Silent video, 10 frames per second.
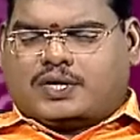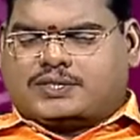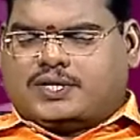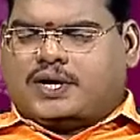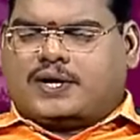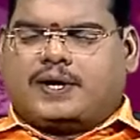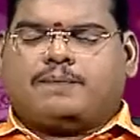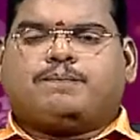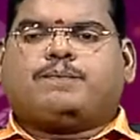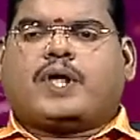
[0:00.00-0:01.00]
ராசியாக
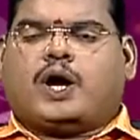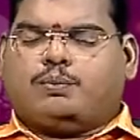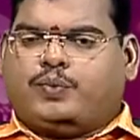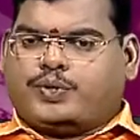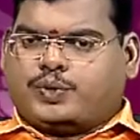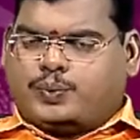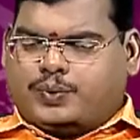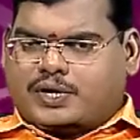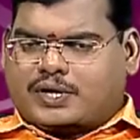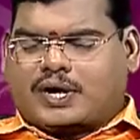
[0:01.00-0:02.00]

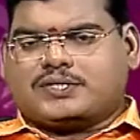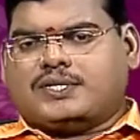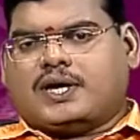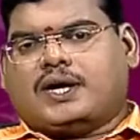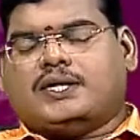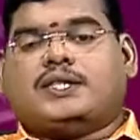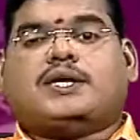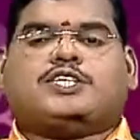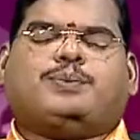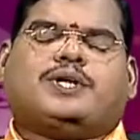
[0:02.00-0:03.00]
அனுபவிக்கக்கூடிய ராசியாக இந்த
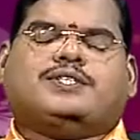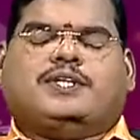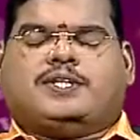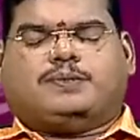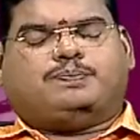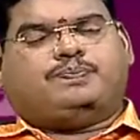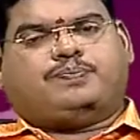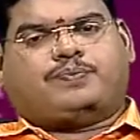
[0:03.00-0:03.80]
ரிஷபராசி இருக்குது